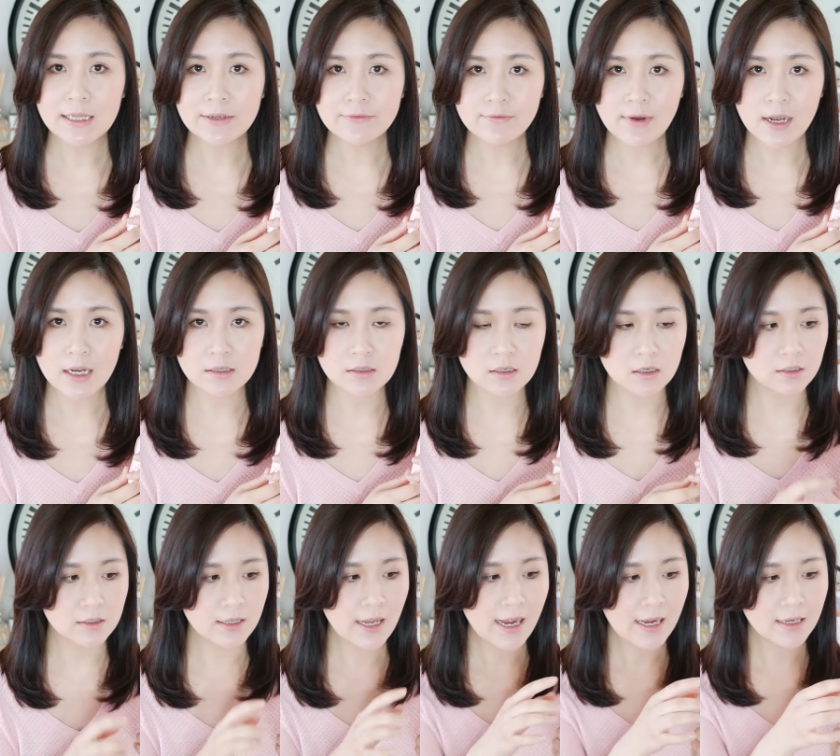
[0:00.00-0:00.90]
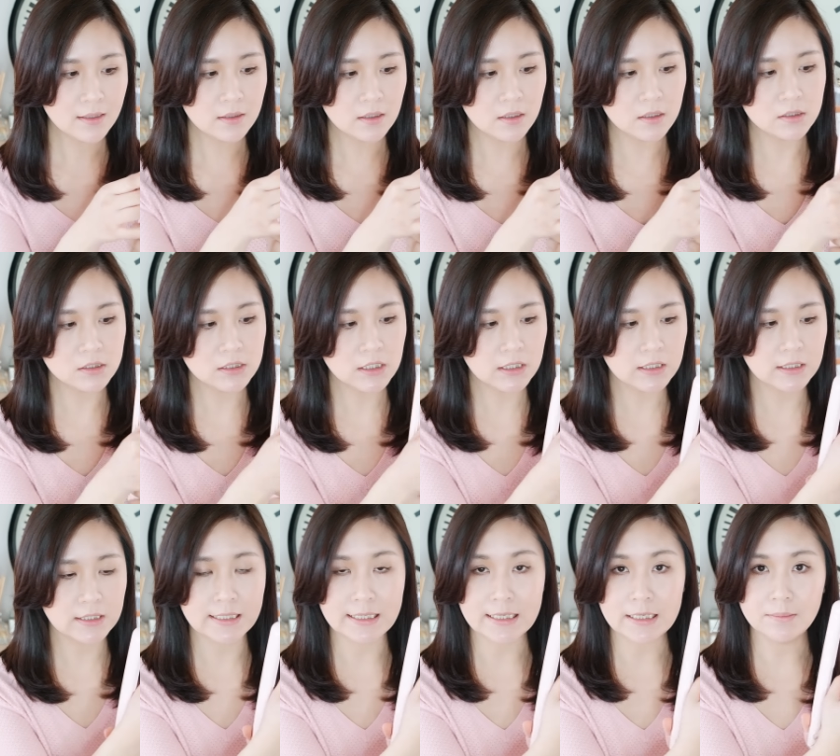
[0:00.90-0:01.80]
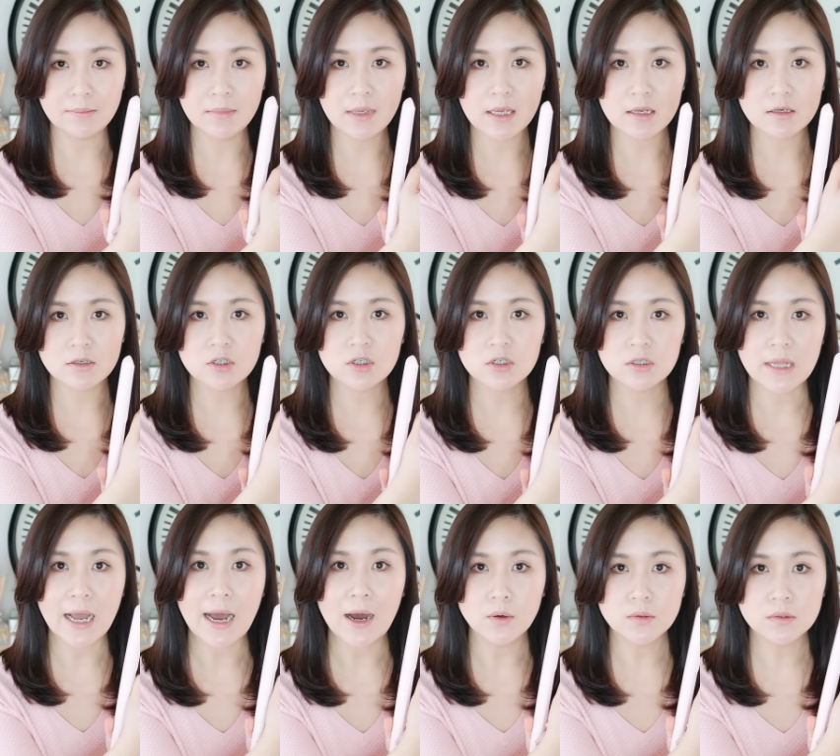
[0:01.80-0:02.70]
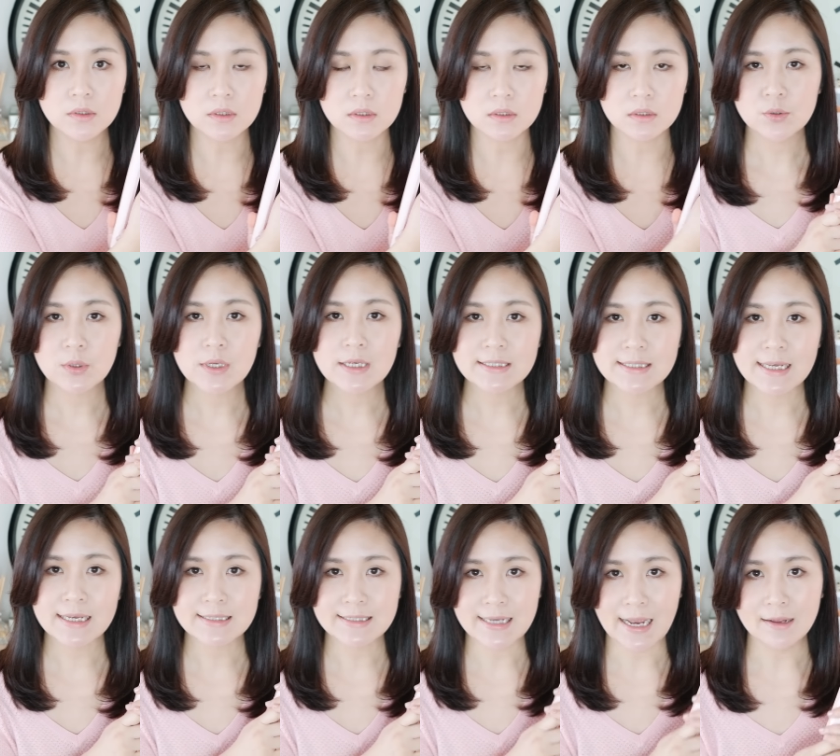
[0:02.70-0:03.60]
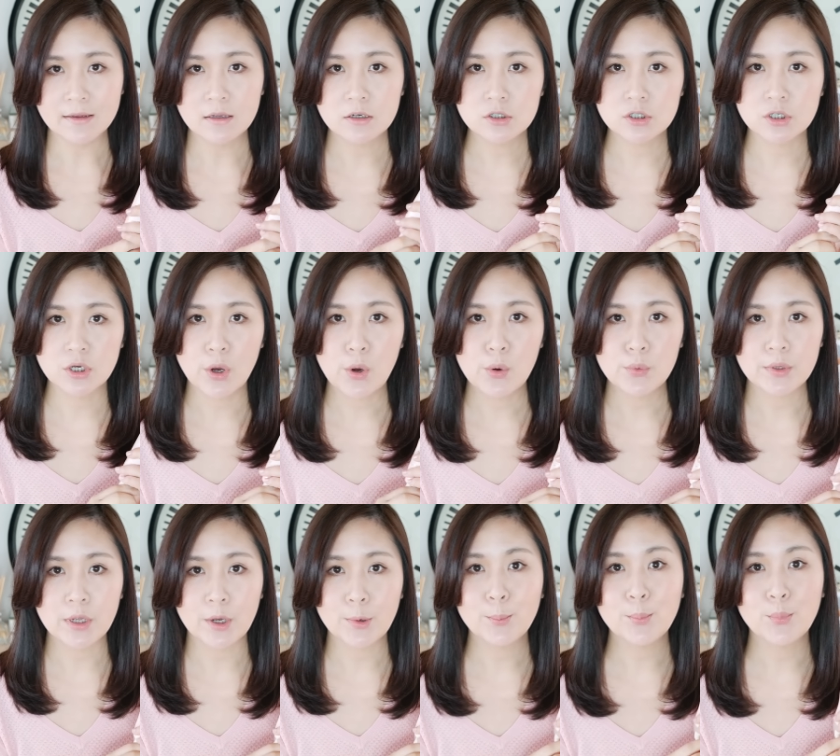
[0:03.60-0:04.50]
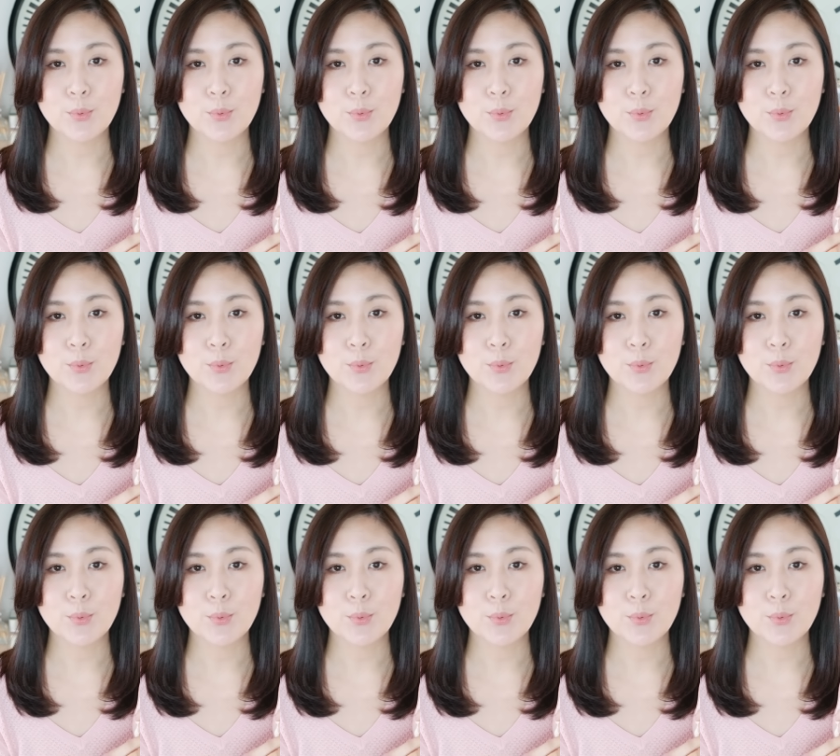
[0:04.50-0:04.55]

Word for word: 另外呢，它的这个里面是陶瓷，所以在夹的时候呢，